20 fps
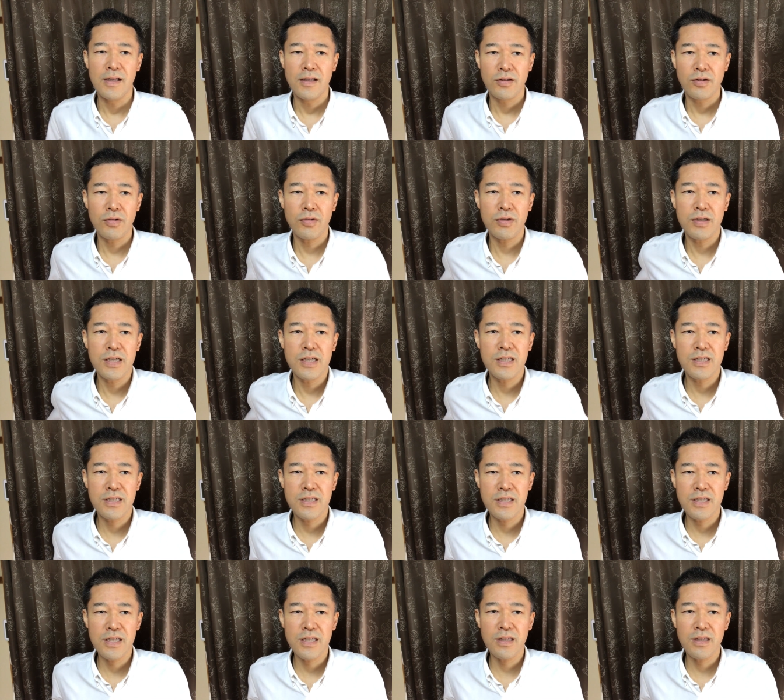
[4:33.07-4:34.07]
その必
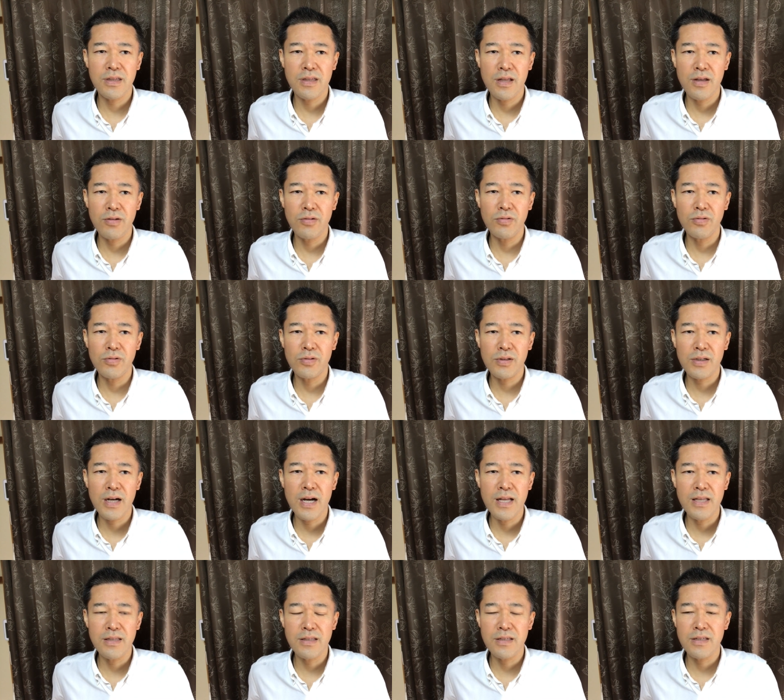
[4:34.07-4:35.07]
死っていう
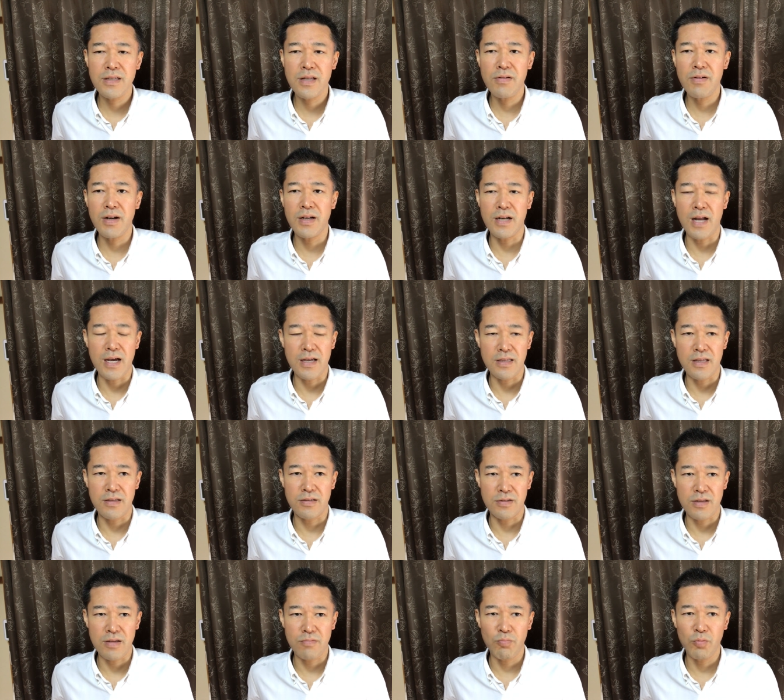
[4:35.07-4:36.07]
感じではないで
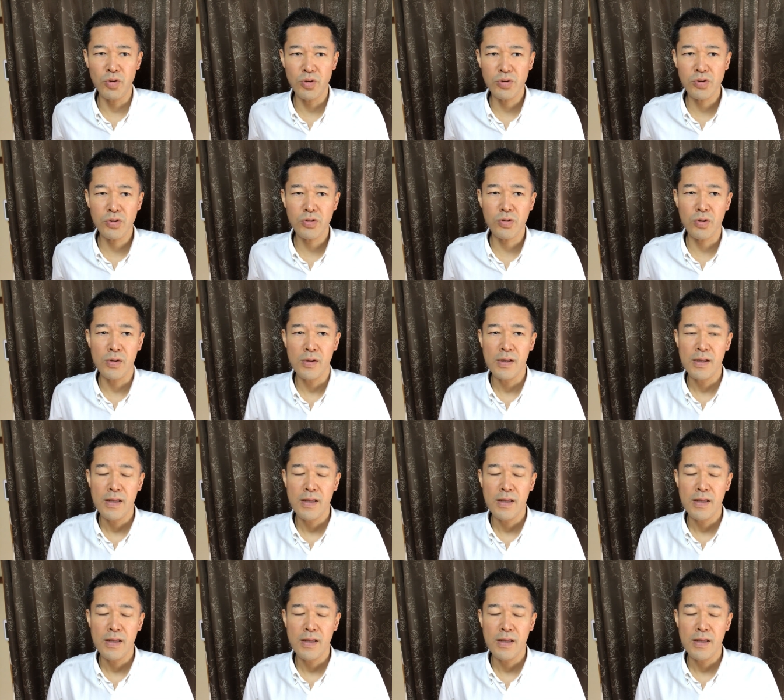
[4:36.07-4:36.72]
すねもうちょっと、